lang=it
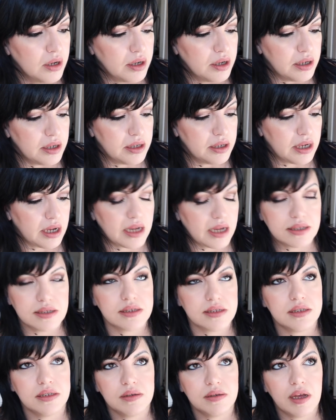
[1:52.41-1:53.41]
eh,
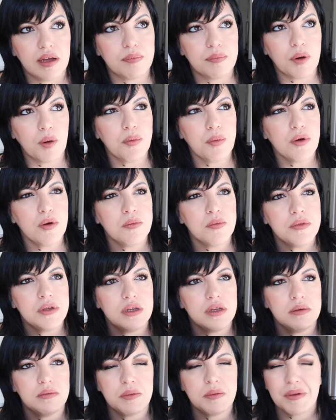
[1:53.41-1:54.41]
anzi, eh, proprio
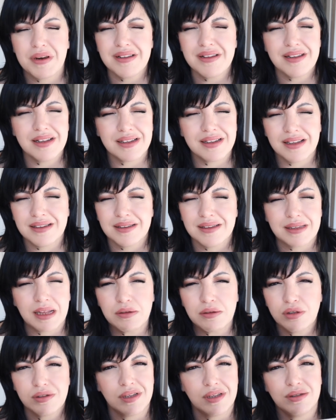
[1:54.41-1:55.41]
mi, mi prende tan
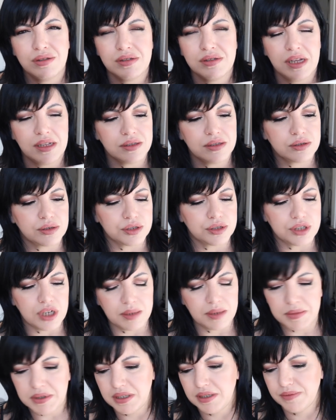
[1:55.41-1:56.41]
tanto tanto tanto, cioè
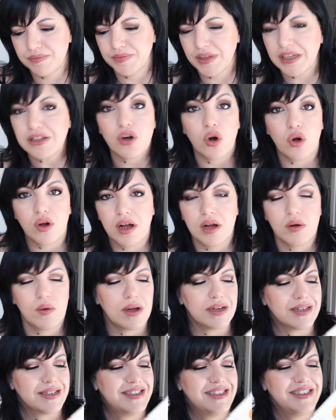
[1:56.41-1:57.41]
mi, una droga
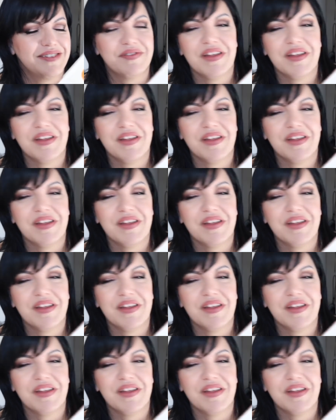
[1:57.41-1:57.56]
quasi.